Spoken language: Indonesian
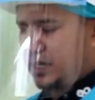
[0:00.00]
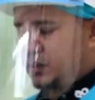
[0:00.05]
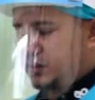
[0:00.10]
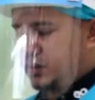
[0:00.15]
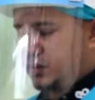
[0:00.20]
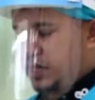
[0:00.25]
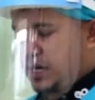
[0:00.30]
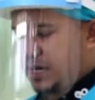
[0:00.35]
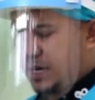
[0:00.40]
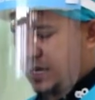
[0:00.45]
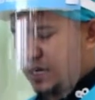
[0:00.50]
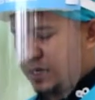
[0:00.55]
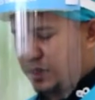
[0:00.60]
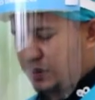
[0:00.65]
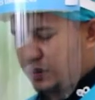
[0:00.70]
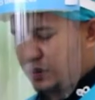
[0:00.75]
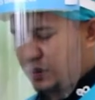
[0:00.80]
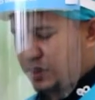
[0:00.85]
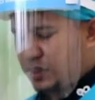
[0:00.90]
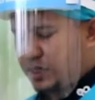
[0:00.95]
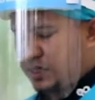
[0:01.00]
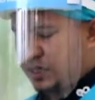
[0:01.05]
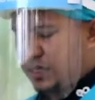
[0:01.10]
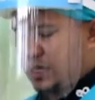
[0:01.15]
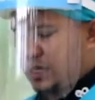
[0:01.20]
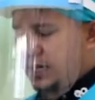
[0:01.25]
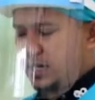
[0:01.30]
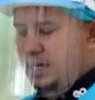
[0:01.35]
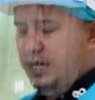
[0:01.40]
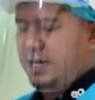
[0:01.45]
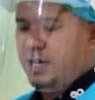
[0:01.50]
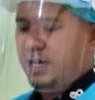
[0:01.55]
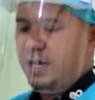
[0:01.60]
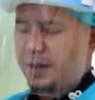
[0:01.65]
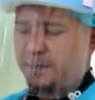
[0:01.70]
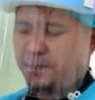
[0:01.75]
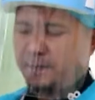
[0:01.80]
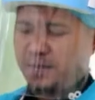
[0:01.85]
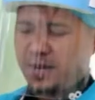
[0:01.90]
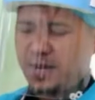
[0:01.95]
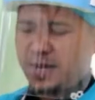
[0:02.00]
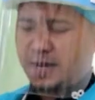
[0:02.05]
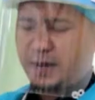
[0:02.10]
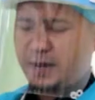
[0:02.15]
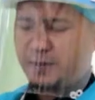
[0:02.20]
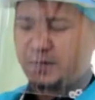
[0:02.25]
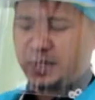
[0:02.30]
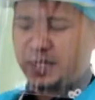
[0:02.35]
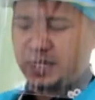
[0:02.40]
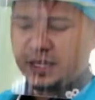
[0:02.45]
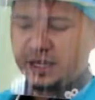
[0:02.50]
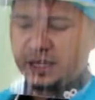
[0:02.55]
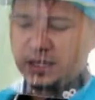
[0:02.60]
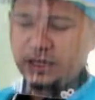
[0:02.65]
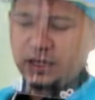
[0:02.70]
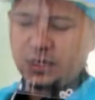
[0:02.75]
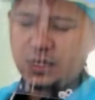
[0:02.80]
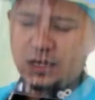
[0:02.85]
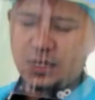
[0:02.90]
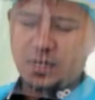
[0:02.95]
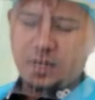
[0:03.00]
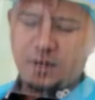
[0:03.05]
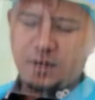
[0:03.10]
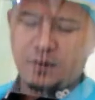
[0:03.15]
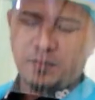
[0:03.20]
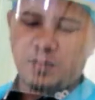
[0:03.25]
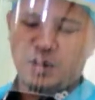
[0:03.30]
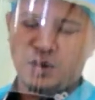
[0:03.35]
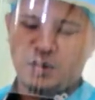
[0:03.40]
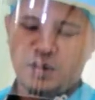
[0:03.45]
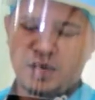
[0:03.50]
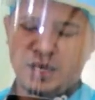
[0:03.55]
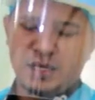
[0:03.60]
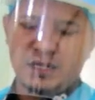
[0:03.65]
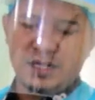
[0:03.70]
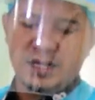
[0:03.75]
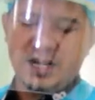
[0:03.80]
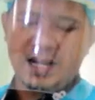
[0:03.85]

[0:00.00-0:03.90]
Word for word: juga harus uh, pahami bahwa ini